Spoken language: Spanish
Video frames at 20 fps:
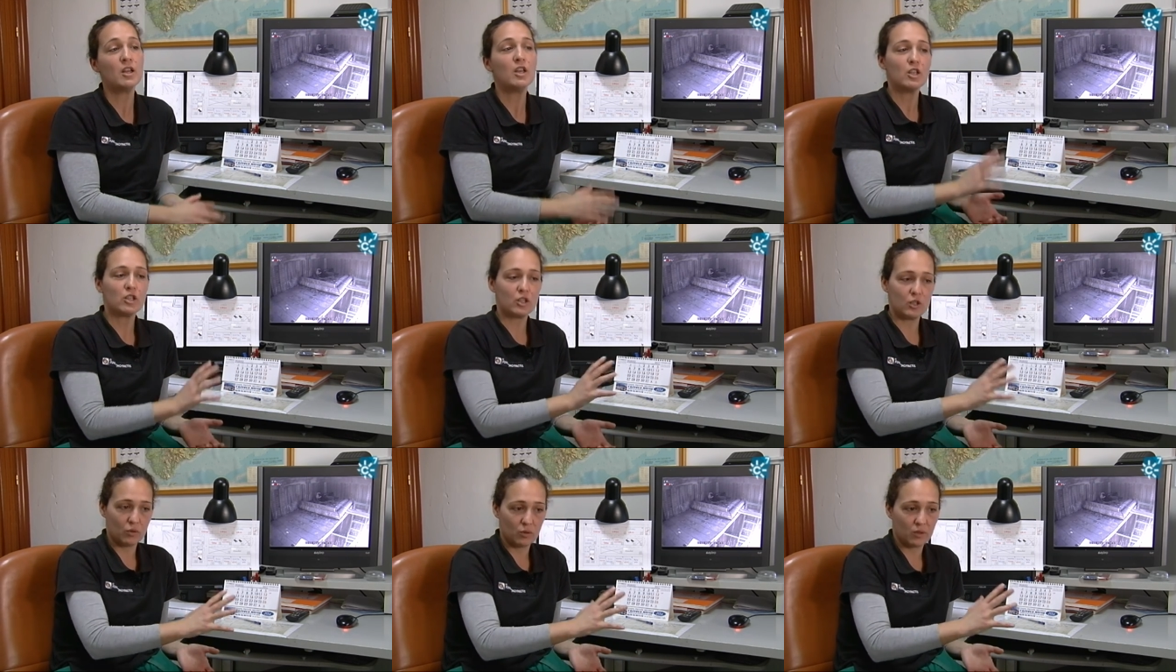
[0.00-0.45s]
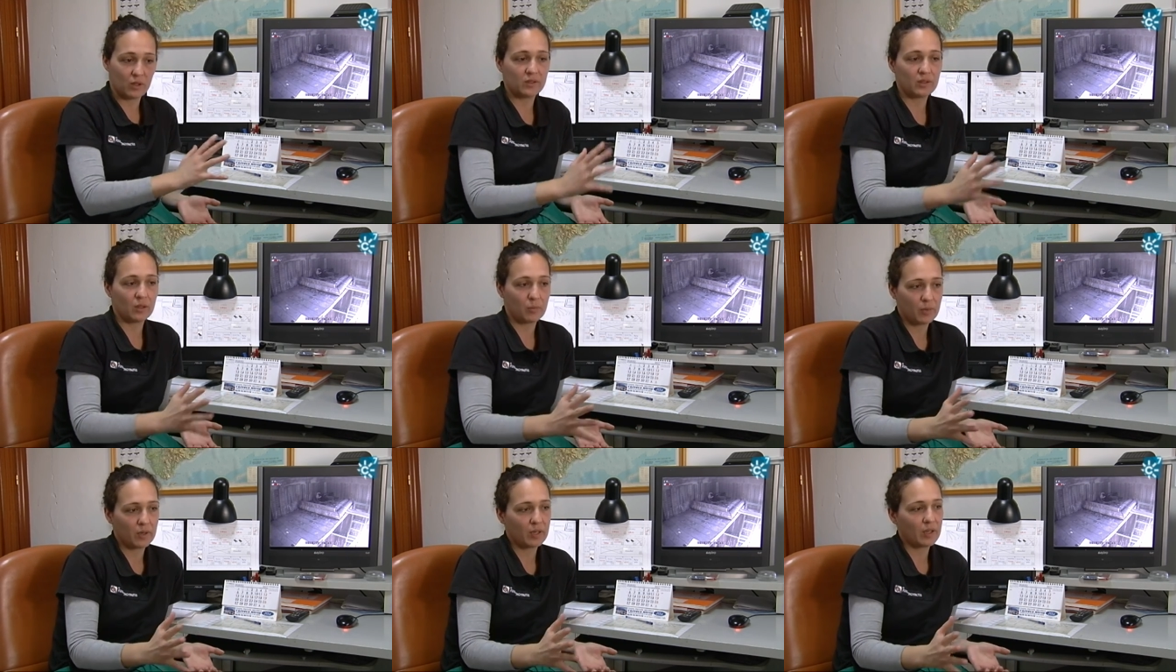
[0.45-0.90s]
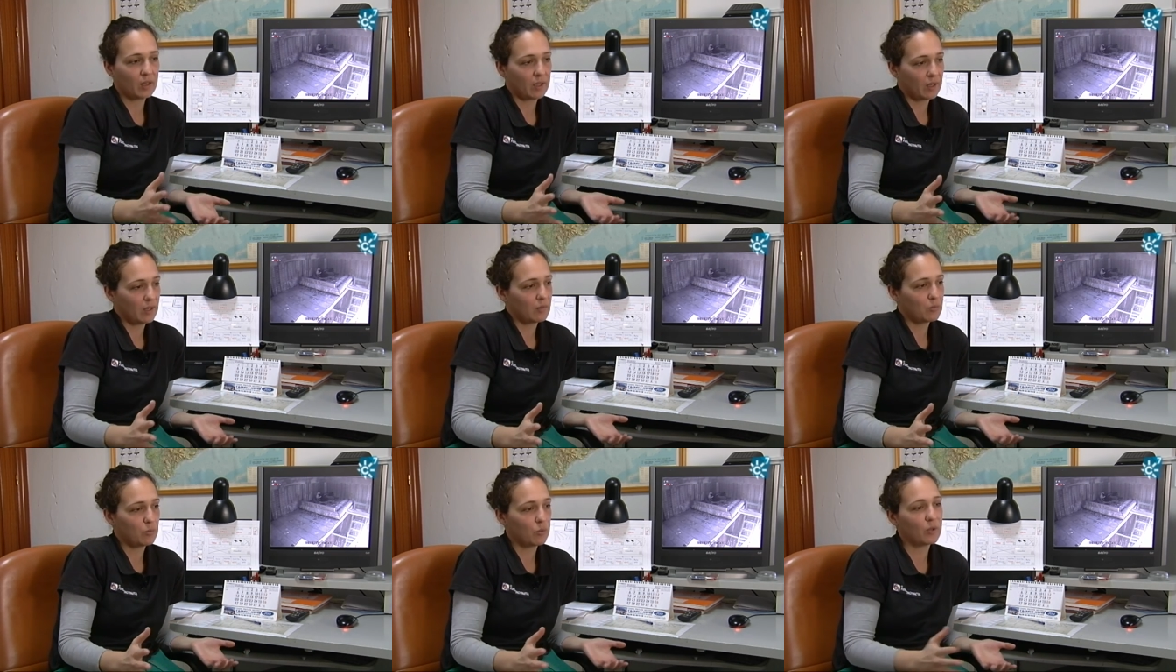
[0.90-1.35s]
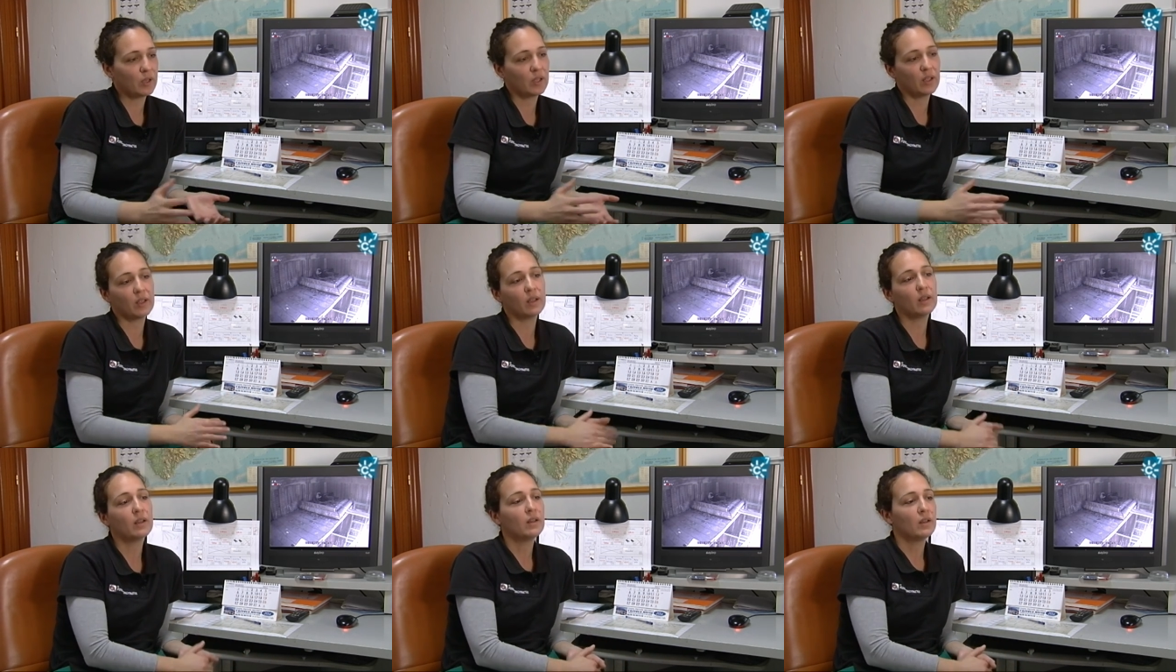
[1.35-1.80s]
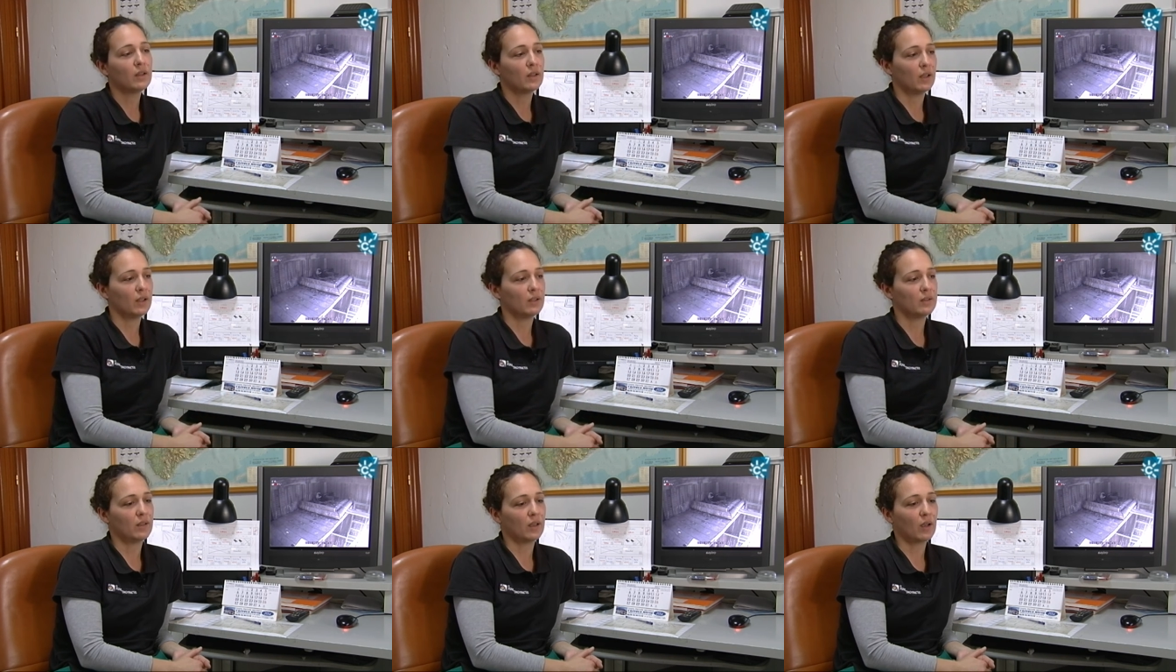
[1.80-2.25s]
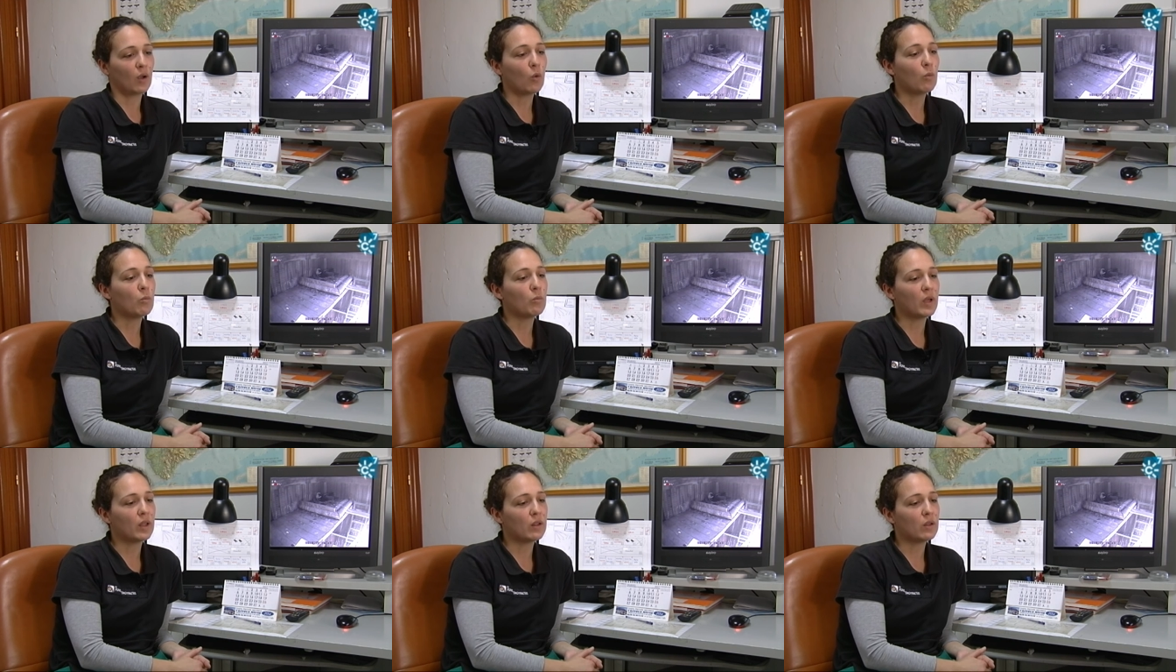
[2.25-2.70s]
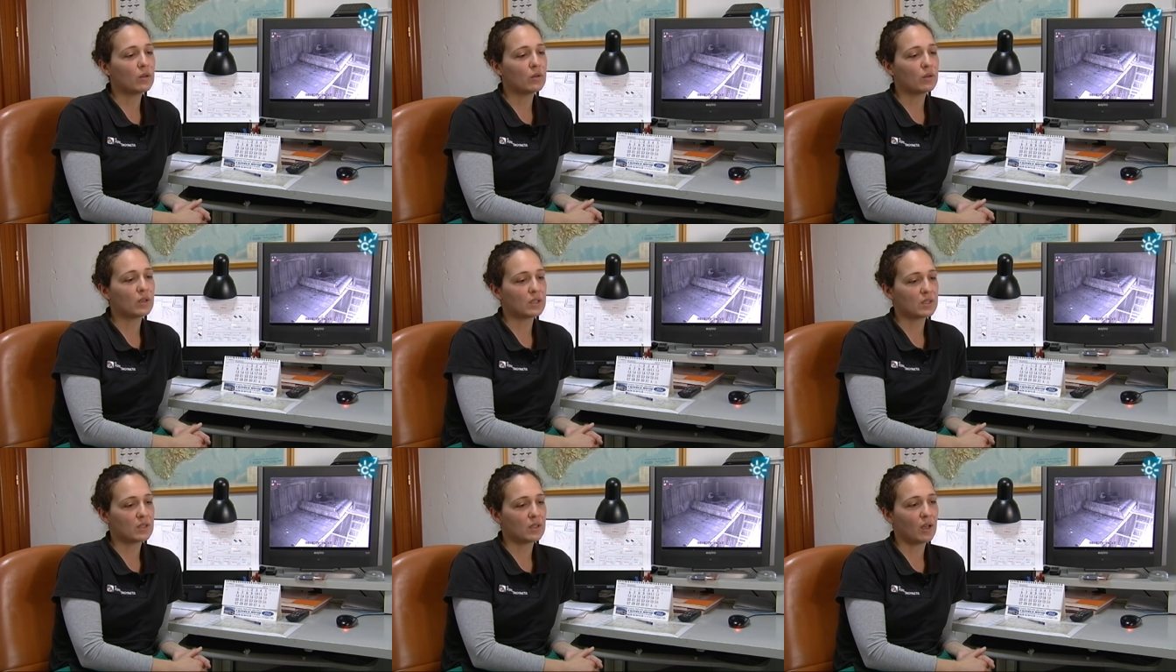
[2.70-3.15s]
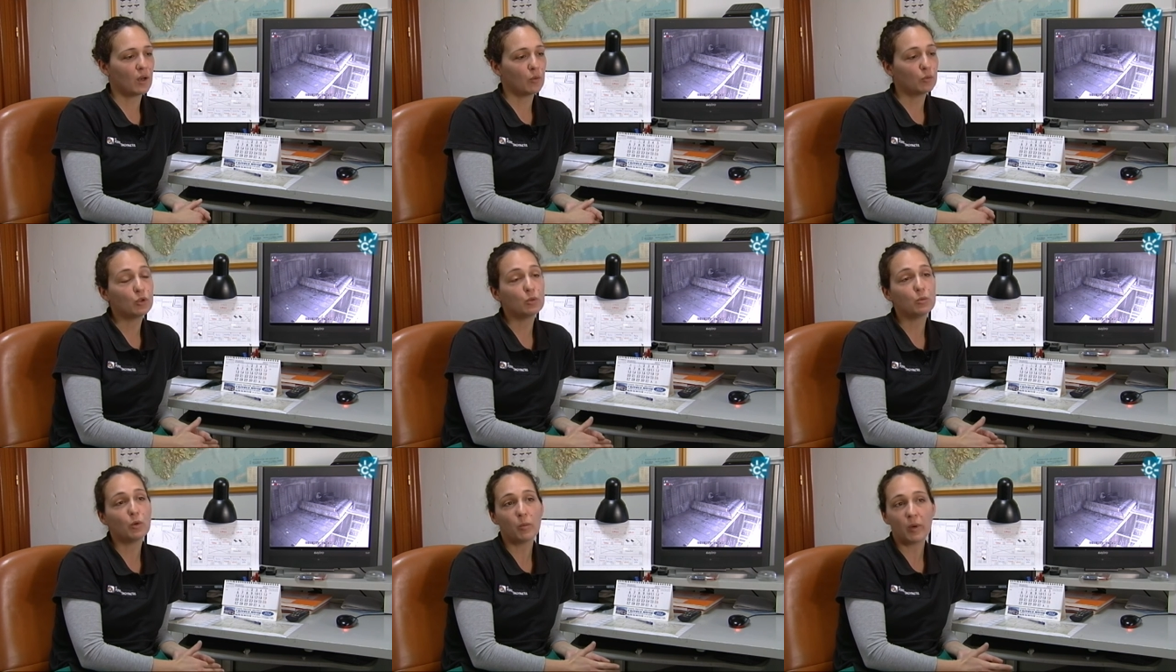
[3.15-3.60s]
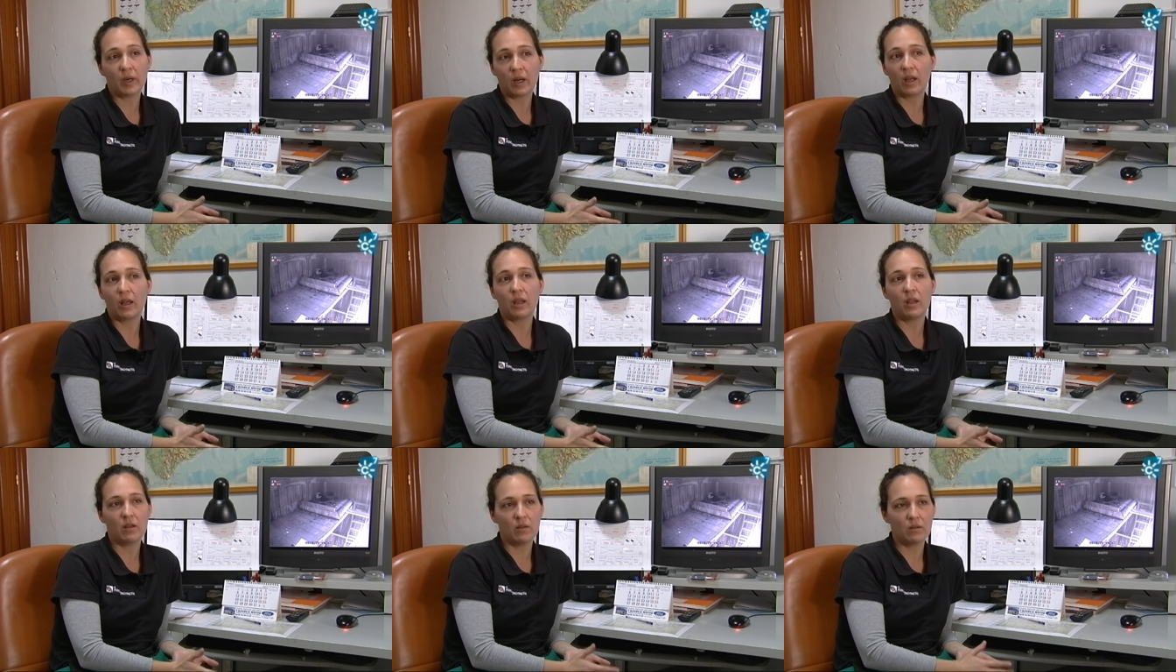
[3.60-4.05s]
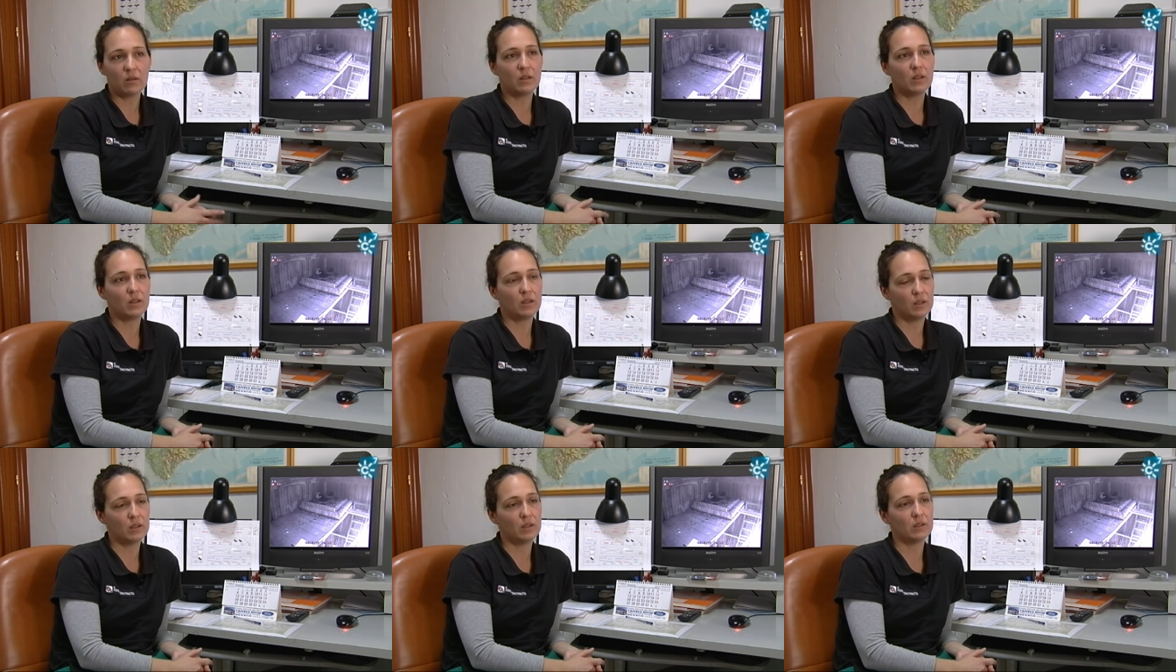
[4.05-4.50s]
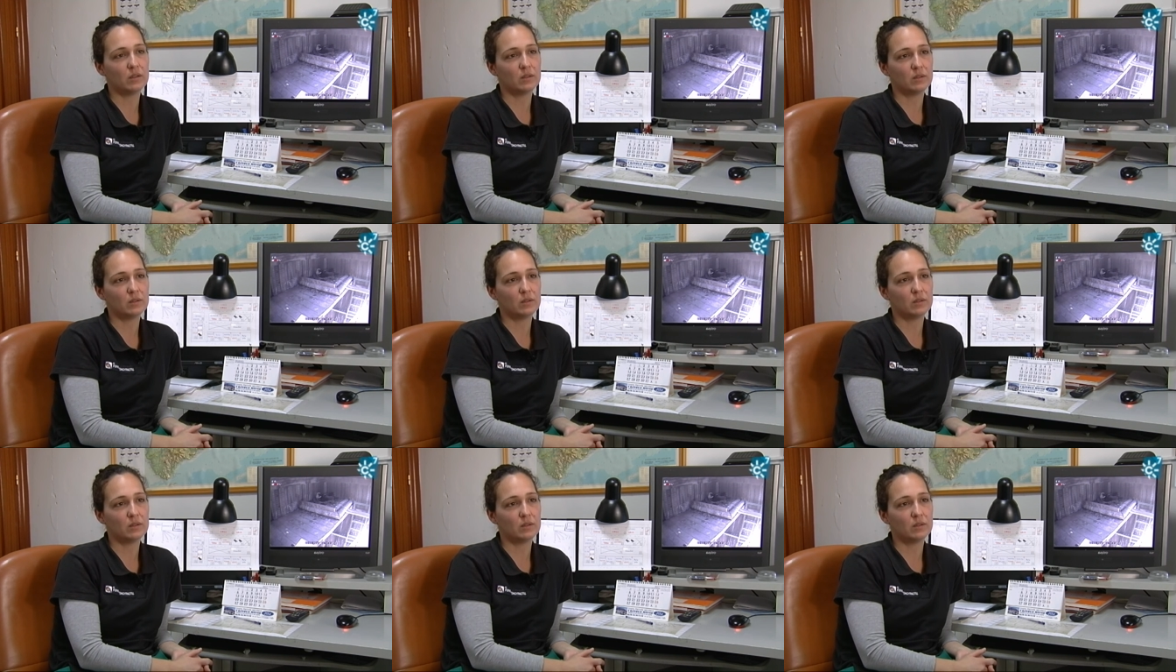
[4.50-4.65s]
sino que estas parejas pues estén en un medio que sea óptimo para ellos y,